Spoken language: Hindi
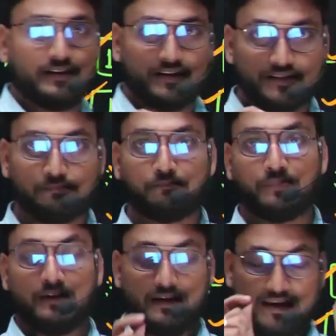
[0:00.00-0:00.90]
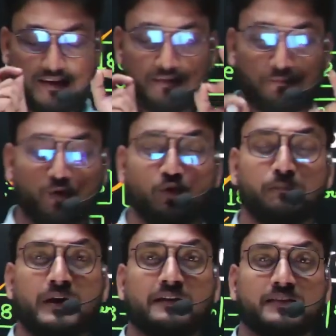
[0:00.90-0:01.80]
इस एज ग्रुप में
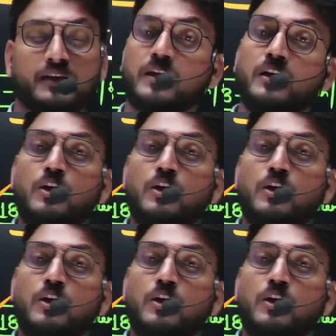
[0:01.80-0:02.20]
आती हैं